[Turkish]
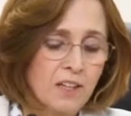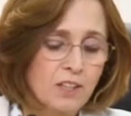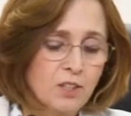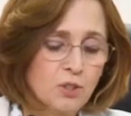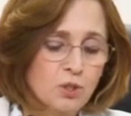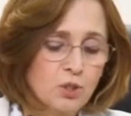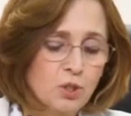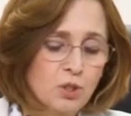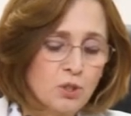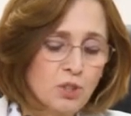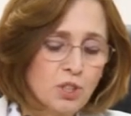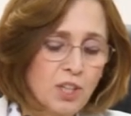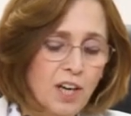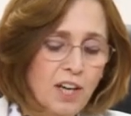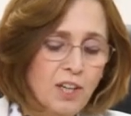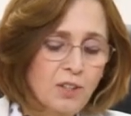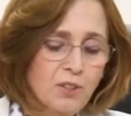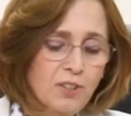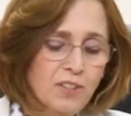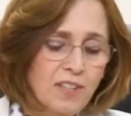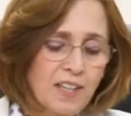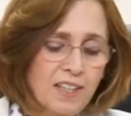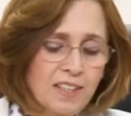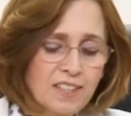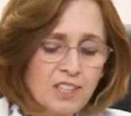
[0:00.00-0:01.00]
Çocuğa
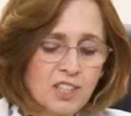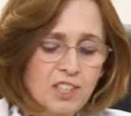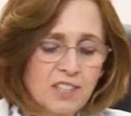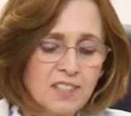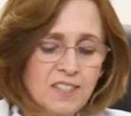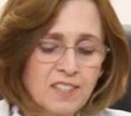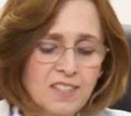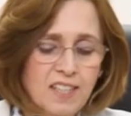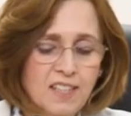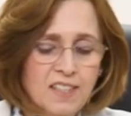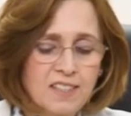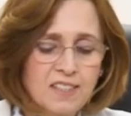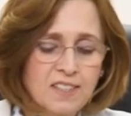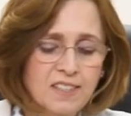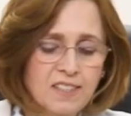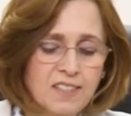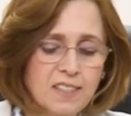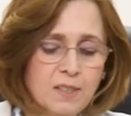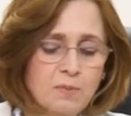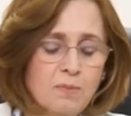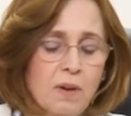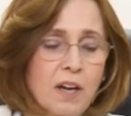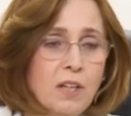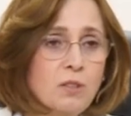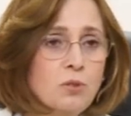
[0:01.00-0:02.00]
yönelik cinsel
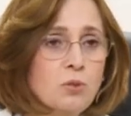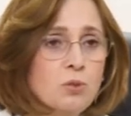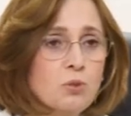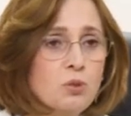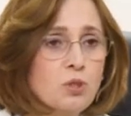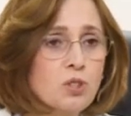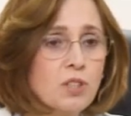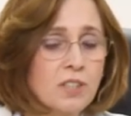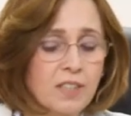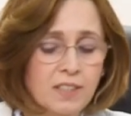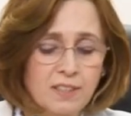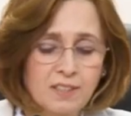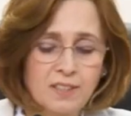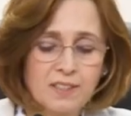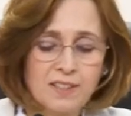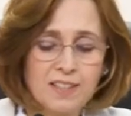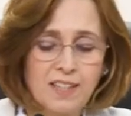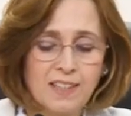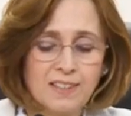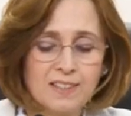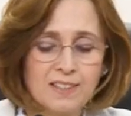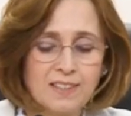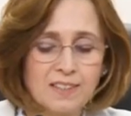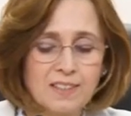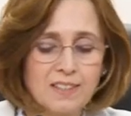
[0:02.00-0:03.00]
istismar
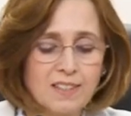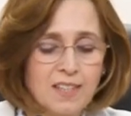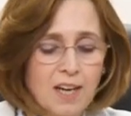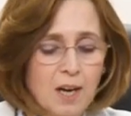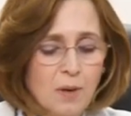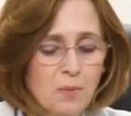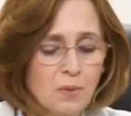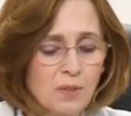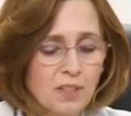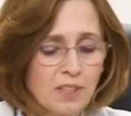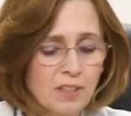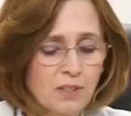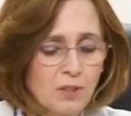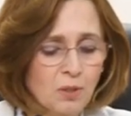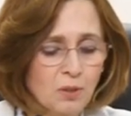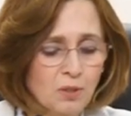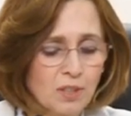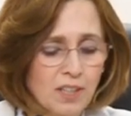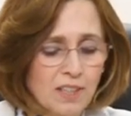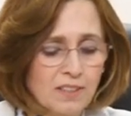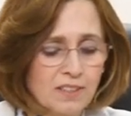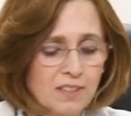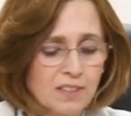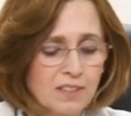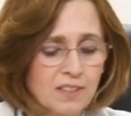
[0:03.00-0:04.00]
suçlarından sabıkalı
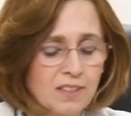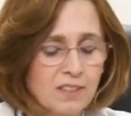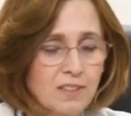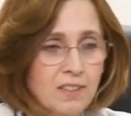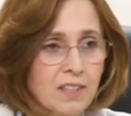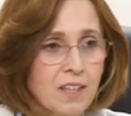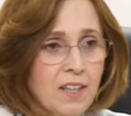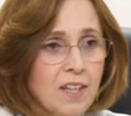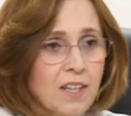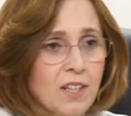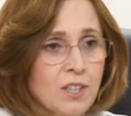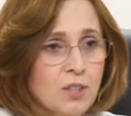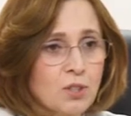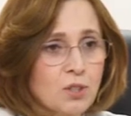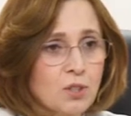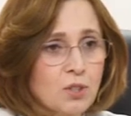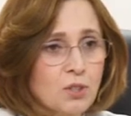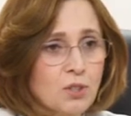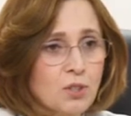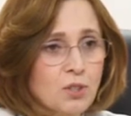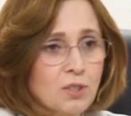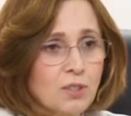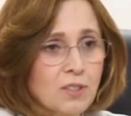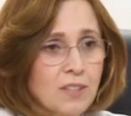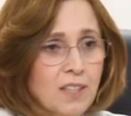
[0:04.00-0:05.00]
olanların
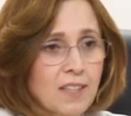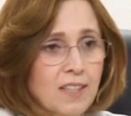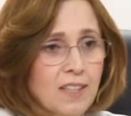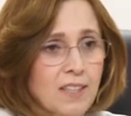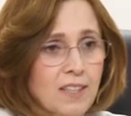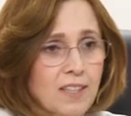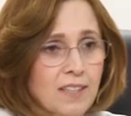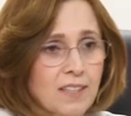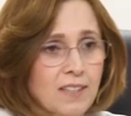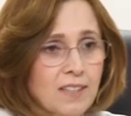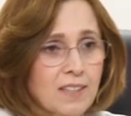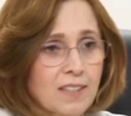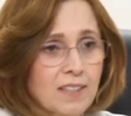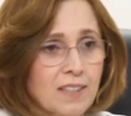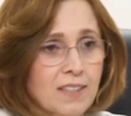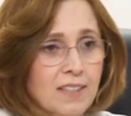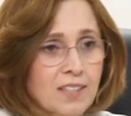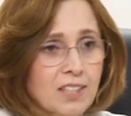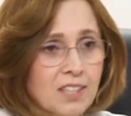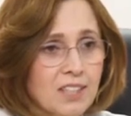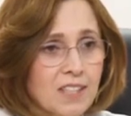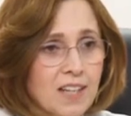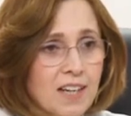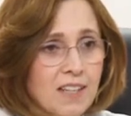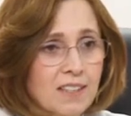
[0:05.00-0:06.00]
çocukla ilgili
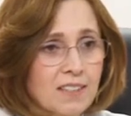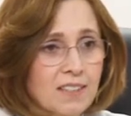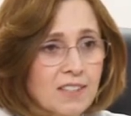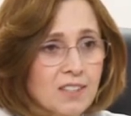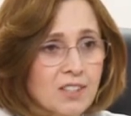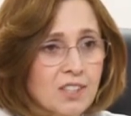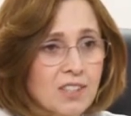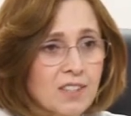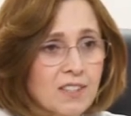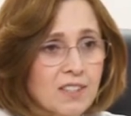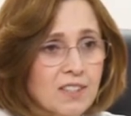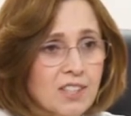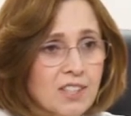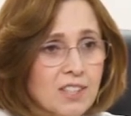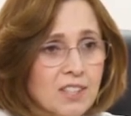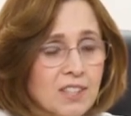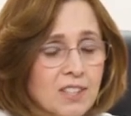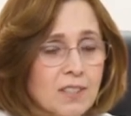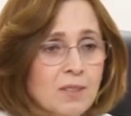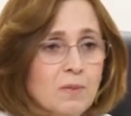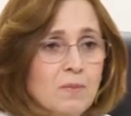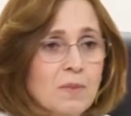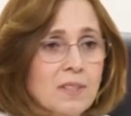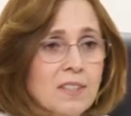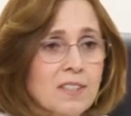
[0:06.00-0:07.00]
işlerde
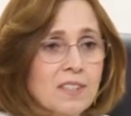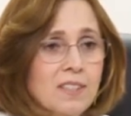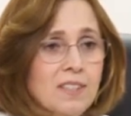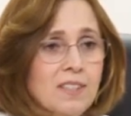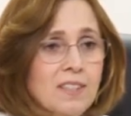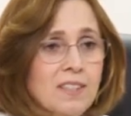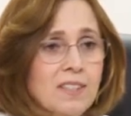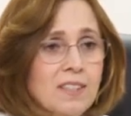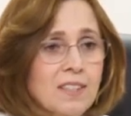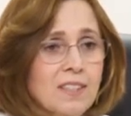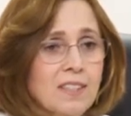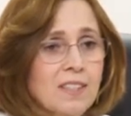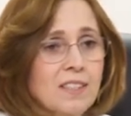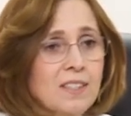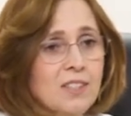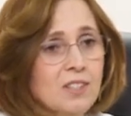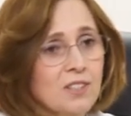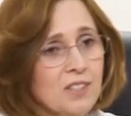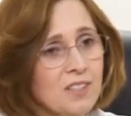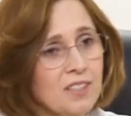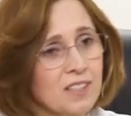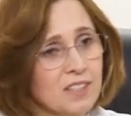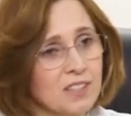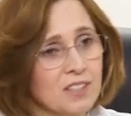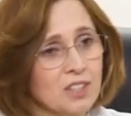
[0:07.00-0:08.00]
çalıştırılması
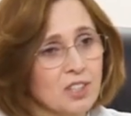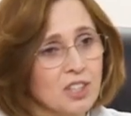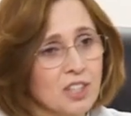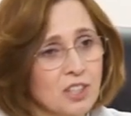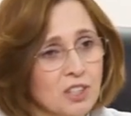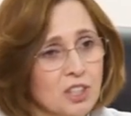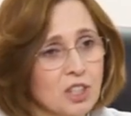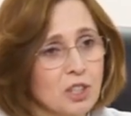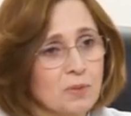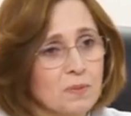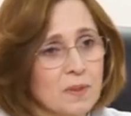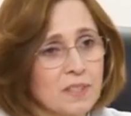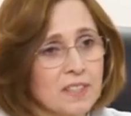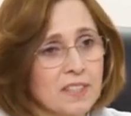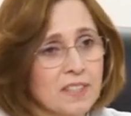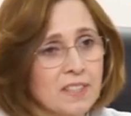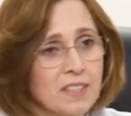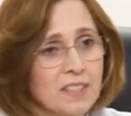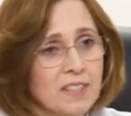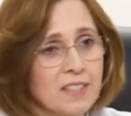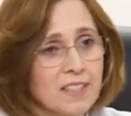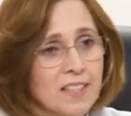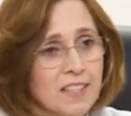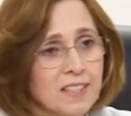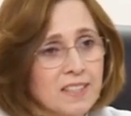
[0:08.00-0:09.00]
ya da çalışması
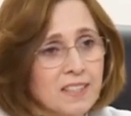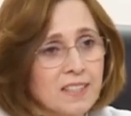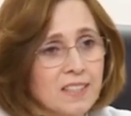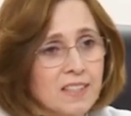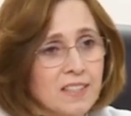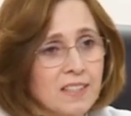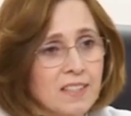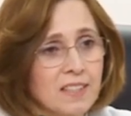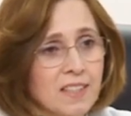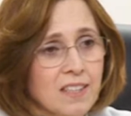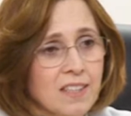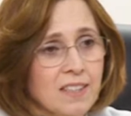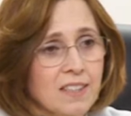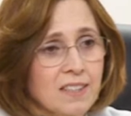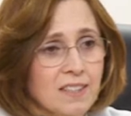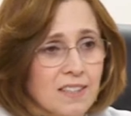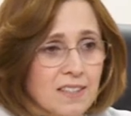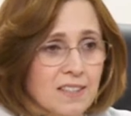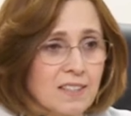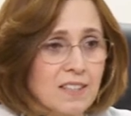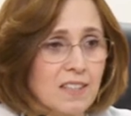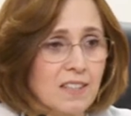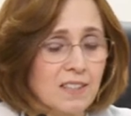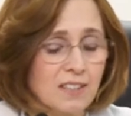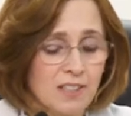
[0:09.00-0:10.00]
kesinlikle
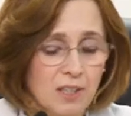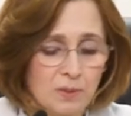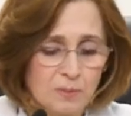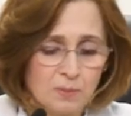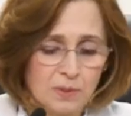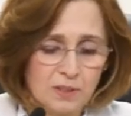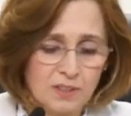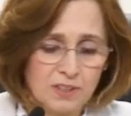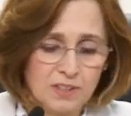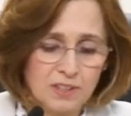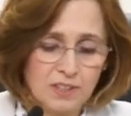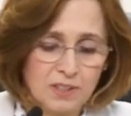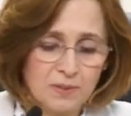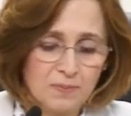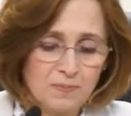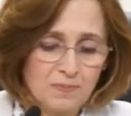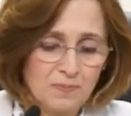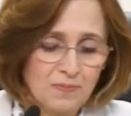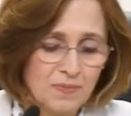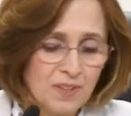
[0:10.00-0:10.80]
yasaklanmalıdır.